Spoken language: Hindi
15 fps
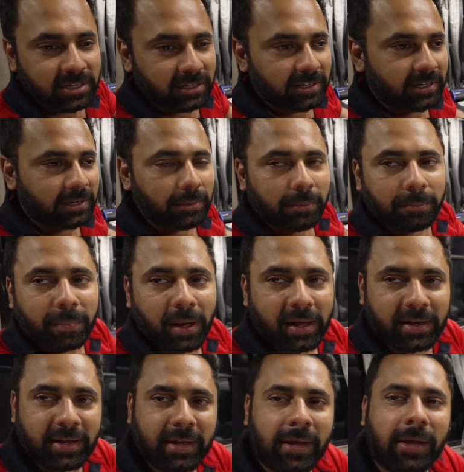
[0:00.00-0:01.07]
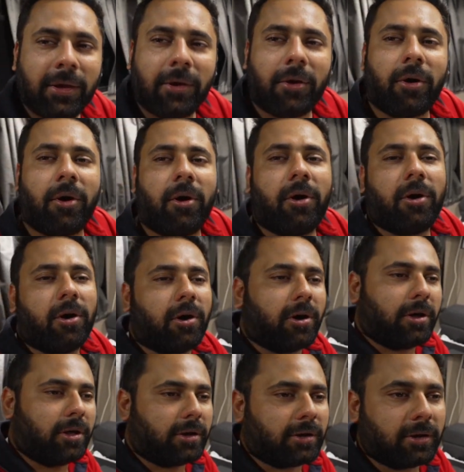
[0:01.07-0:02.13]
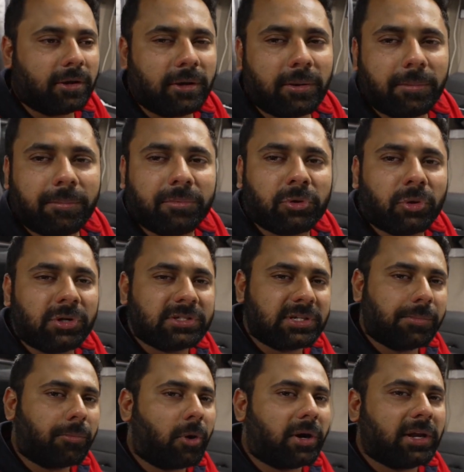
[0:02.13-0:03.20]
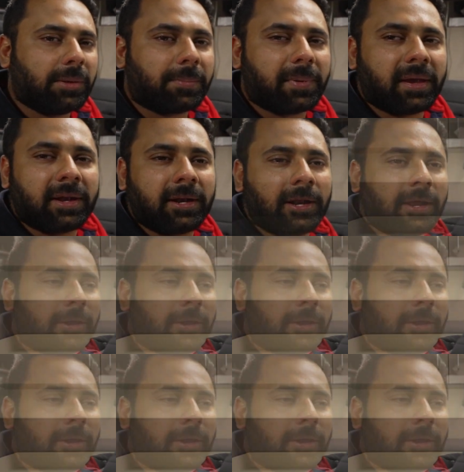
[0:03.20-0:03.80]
शरीर भारी और थोड़ी सी बॉडी पेन